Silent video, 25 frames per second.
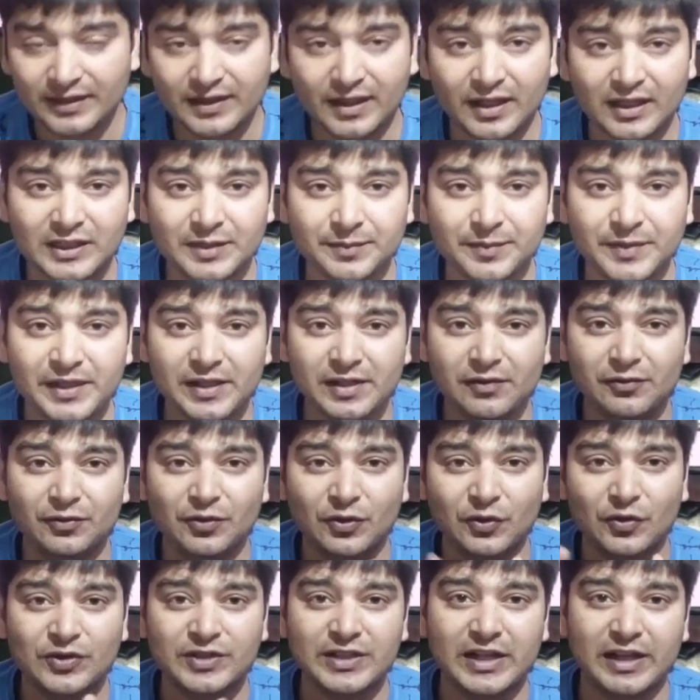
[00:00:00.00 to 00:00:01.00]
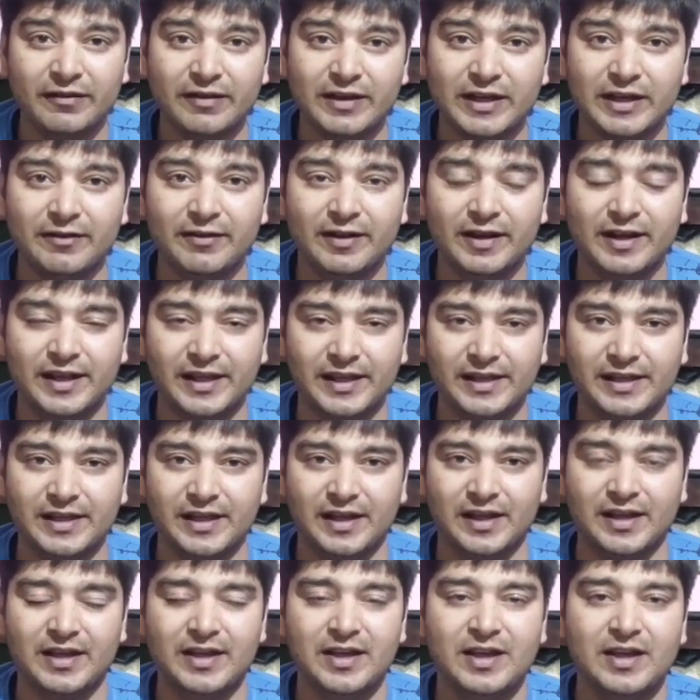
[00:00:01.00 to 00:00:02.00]
तादाद में फोर्स अवेलेबल नहीं
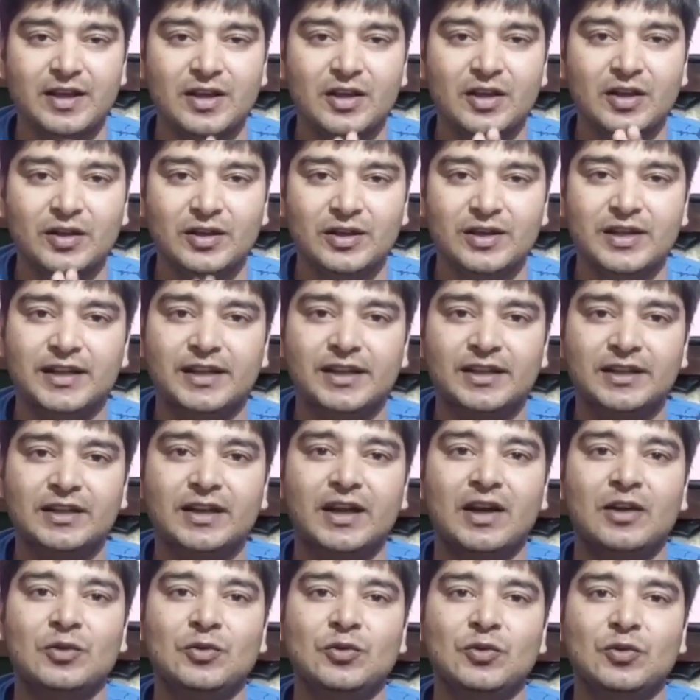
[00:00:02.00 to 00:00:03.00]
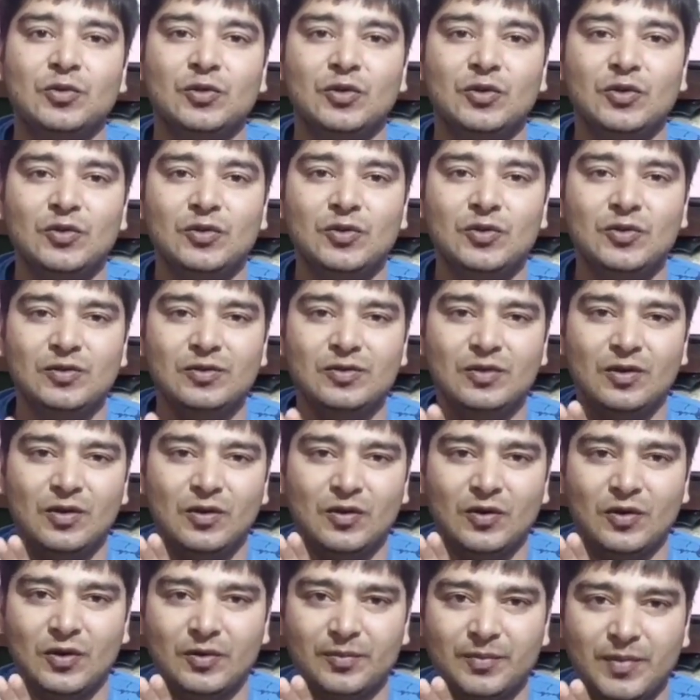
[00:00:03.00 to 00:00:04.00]
है लेकिन कानून को
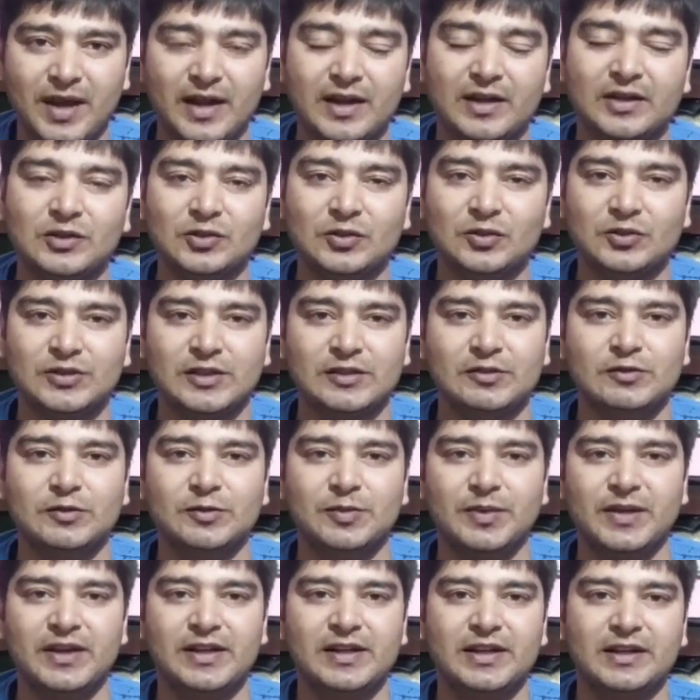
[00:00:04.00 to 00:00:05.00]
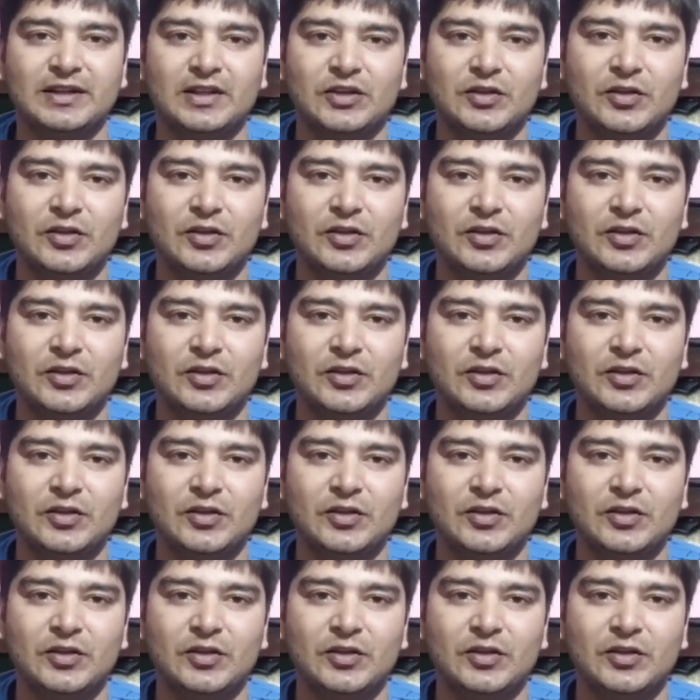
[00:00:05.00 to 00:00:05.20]
और भारत को सर्वोपरि